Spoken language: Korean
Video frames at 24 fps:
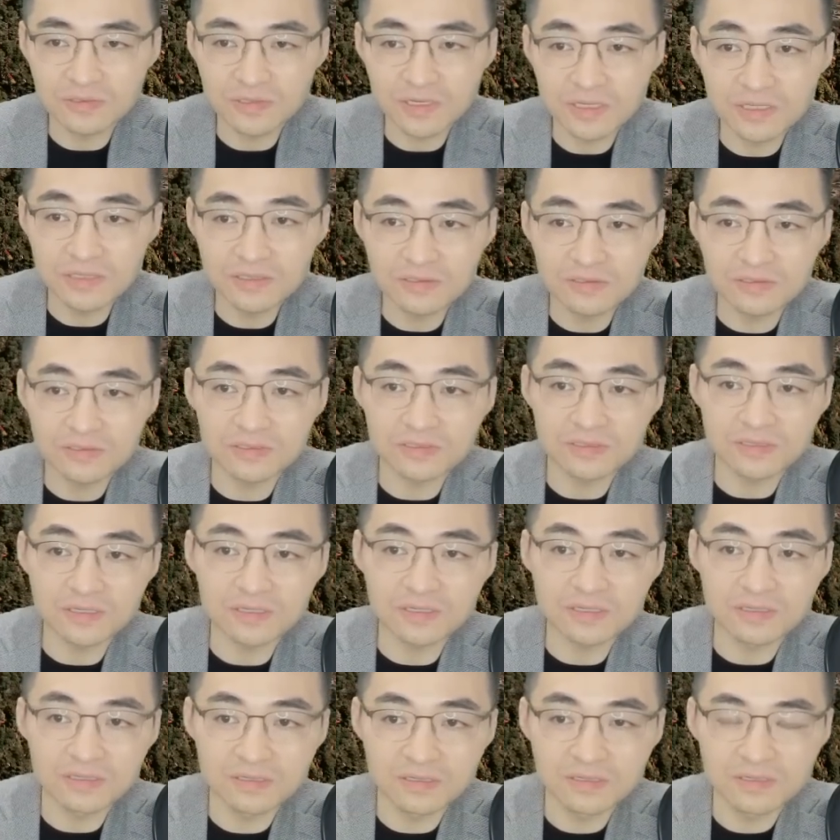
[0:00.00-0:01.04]
레이저는 이제
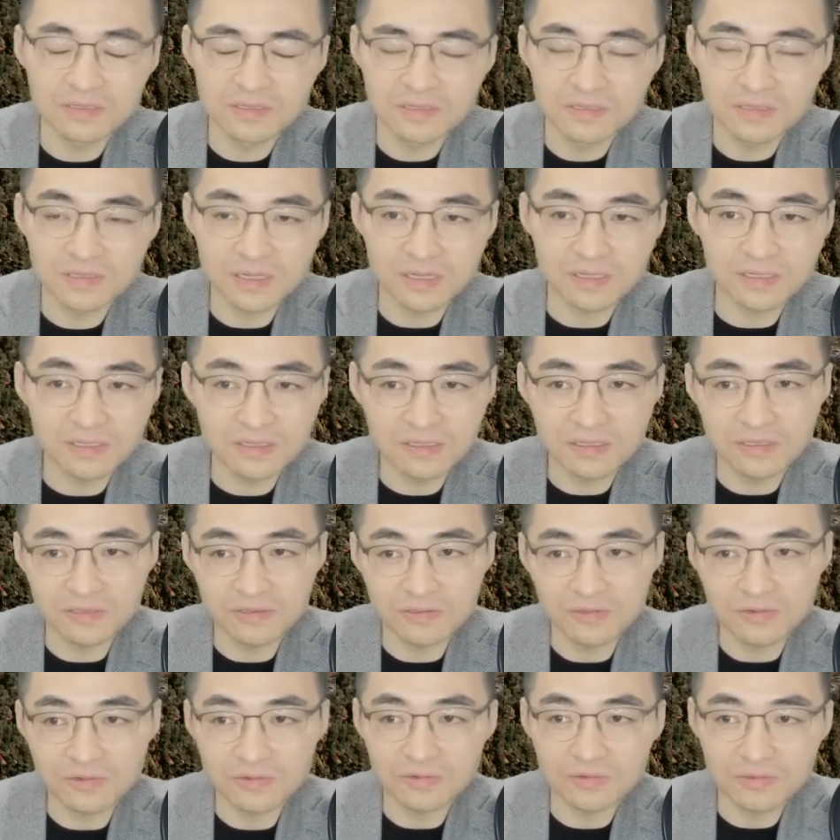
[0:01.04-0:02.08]
얇게 되는
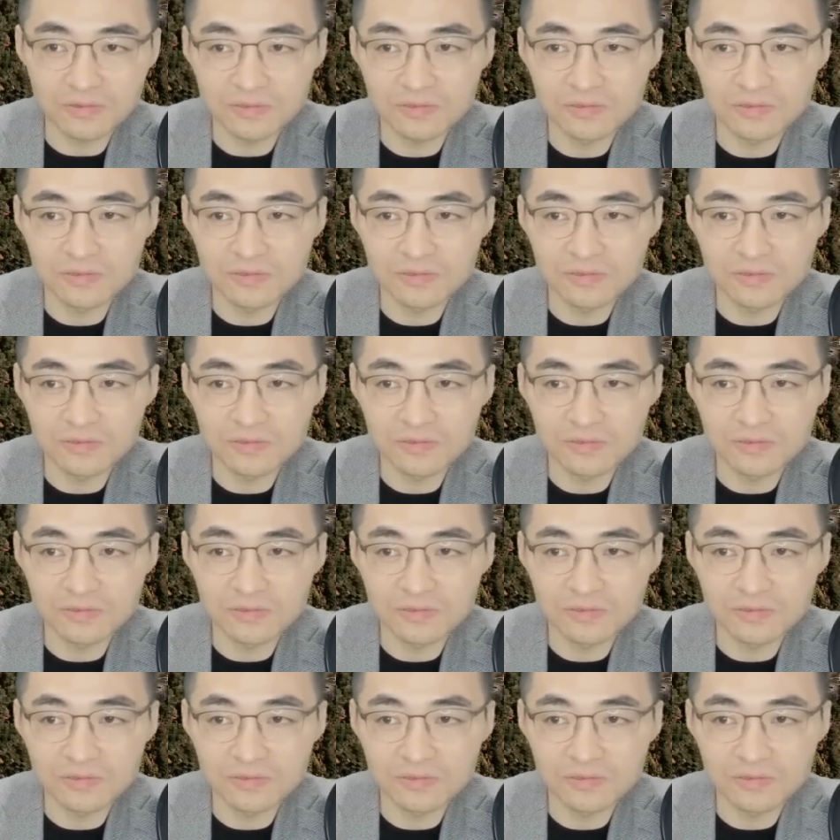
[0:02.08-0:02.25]
거고